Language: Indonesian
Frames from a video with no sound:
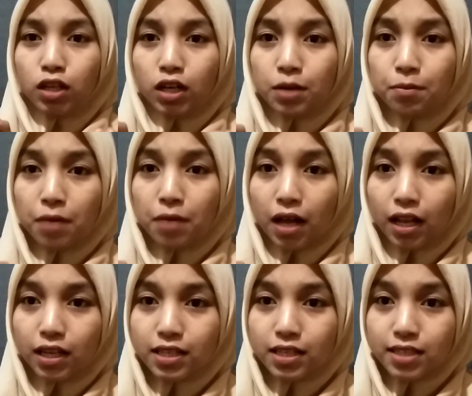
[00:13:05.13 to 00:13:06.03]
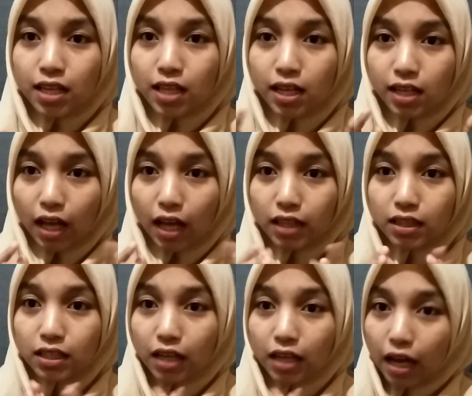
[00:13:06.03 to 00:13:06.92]
kembali saja
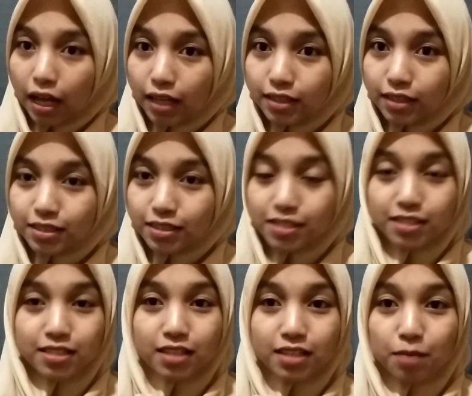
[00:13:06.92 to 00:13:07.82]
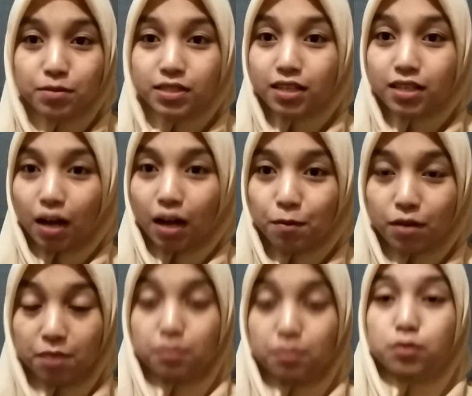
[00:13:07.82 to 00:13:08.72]
ingatkan subscribe
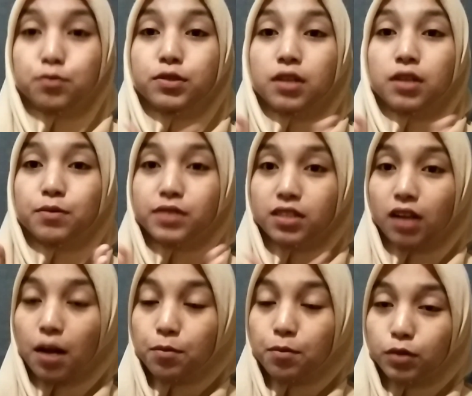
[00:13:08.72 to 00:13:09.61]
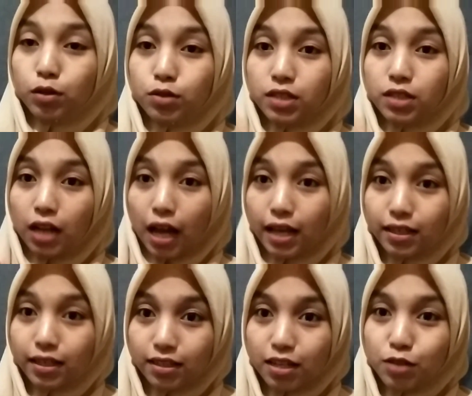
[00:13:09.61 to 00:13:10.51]
yang belum subscribe, terus like
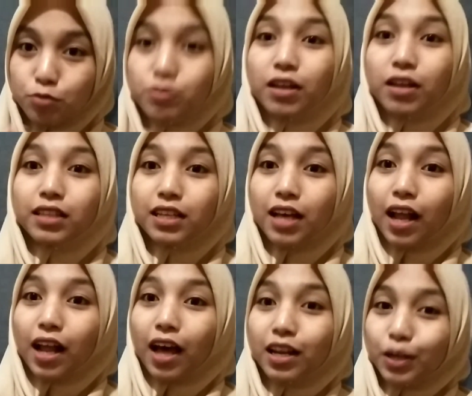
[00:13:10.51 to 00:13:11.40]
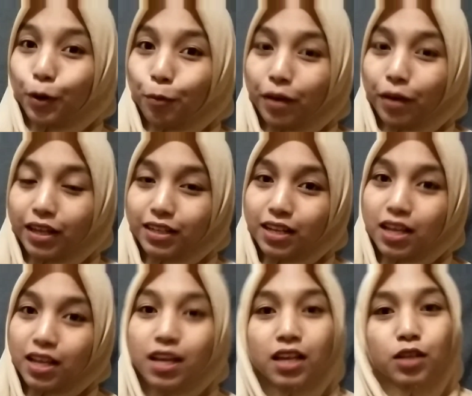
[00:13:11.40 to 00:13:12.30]
dan juga tinggalkan komen
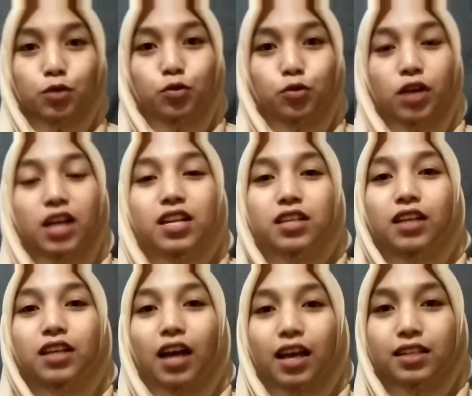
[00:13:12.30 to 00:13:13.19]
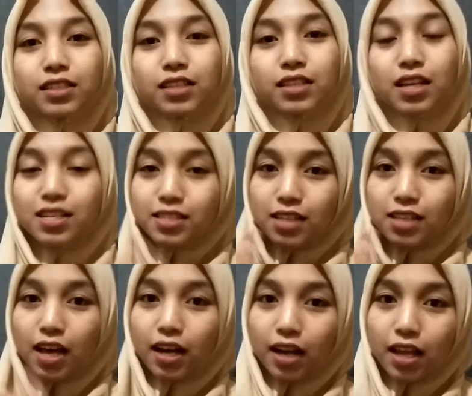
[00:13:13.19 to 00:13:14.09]
juga dengan
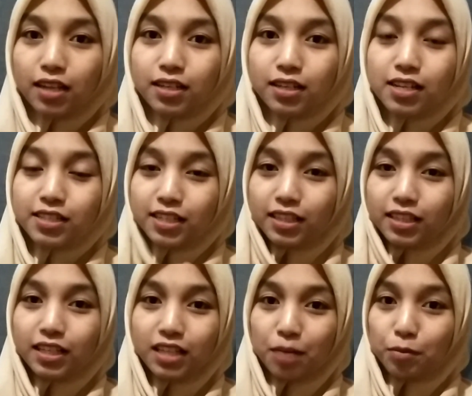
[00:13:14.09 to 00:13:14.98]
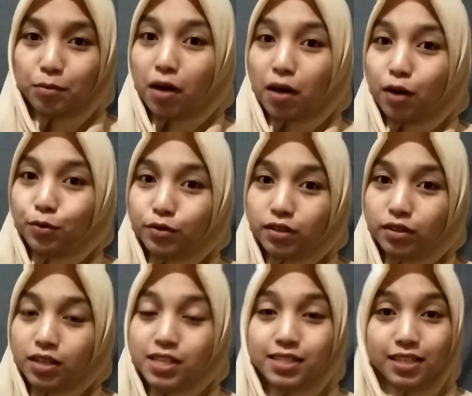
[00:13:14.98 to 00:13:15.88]
saran dan kritik yang membangun
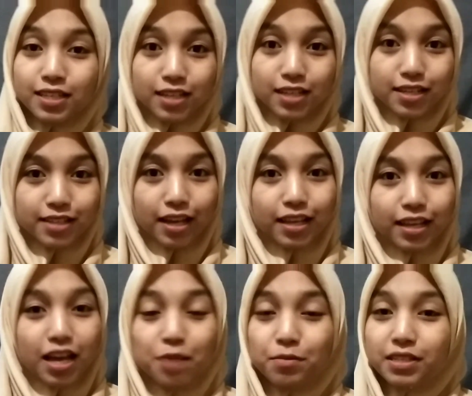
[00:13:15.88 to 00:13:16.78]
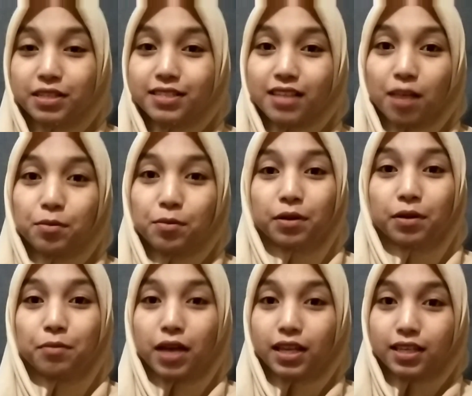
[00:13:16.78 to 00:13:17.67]
sehingga saya bisa
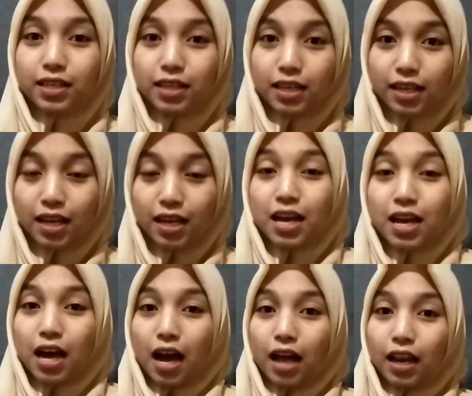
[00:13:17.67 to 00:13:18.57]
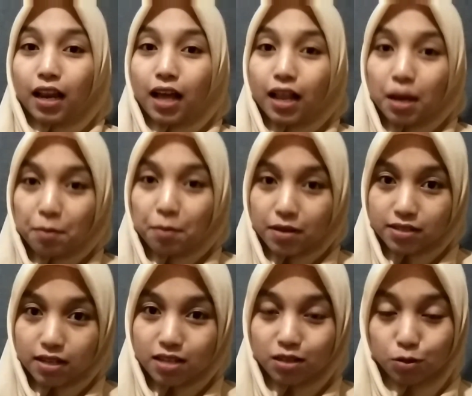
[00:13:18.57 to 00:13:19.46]
memperbaiki hal-hal apa
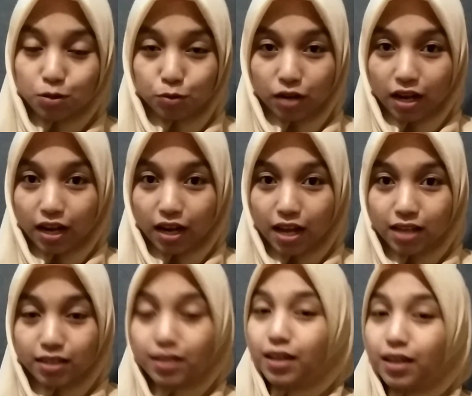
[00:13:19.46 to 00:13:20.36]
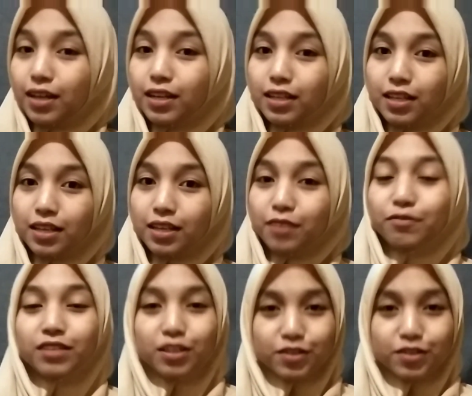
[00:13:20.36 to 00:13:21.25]
saja kekurangan dari
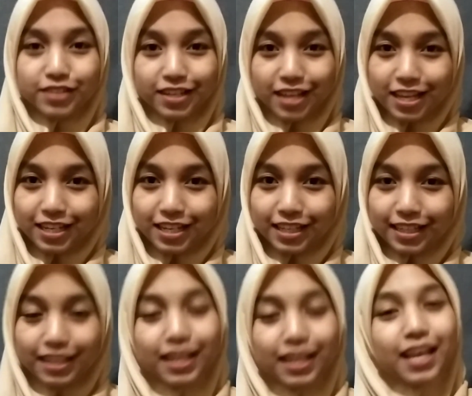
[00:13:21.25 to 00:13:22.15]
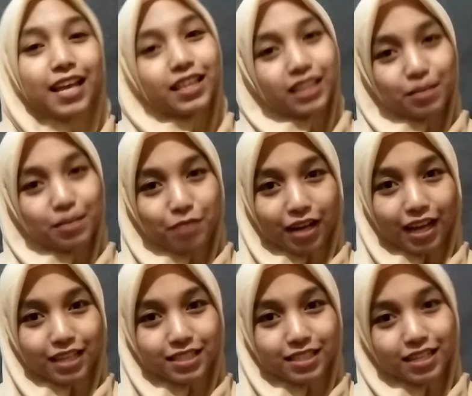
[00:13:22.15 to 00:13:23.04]
video saya ini. Terima
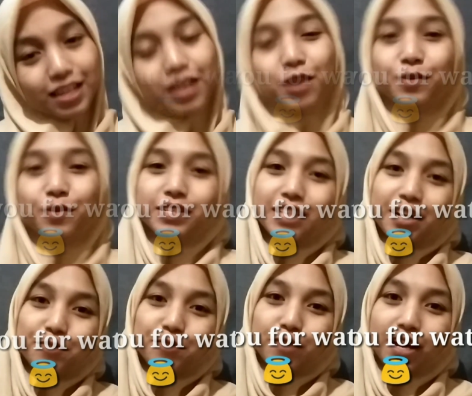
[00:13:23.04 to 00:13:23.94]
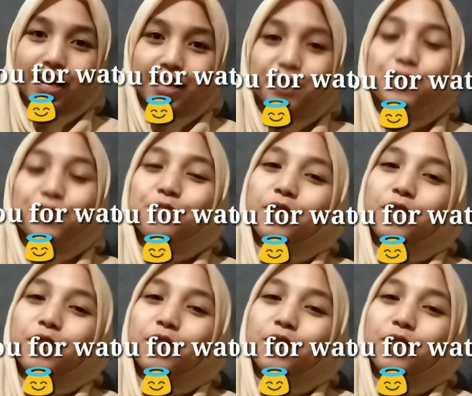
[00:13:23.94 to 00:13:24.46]
kasih. Wassalamualaikum